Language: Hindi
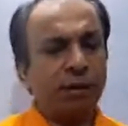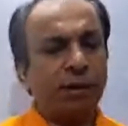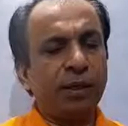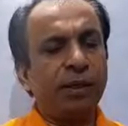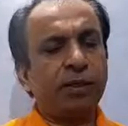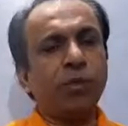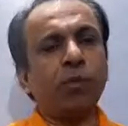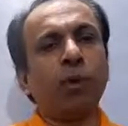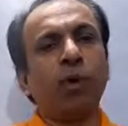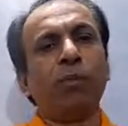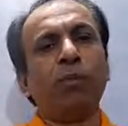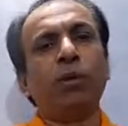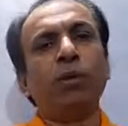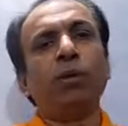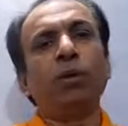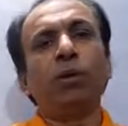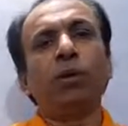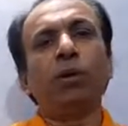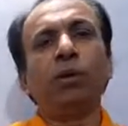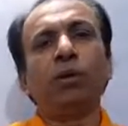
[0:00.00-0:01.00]
इसको हम
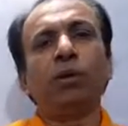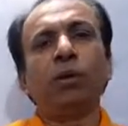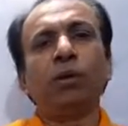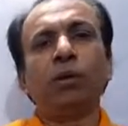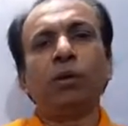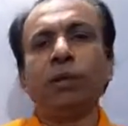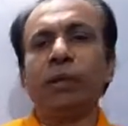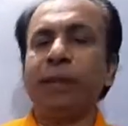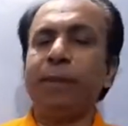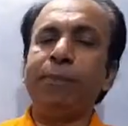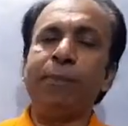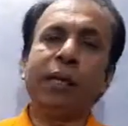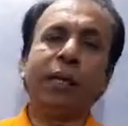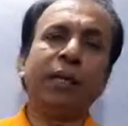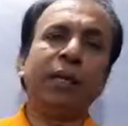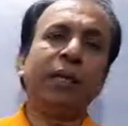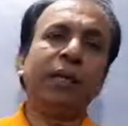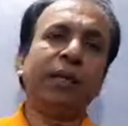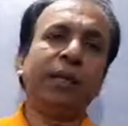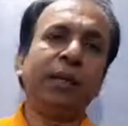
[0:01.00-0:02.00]
लोग थ्री
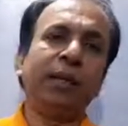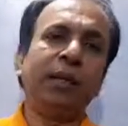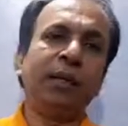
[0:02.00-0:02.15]
पकड़ लेते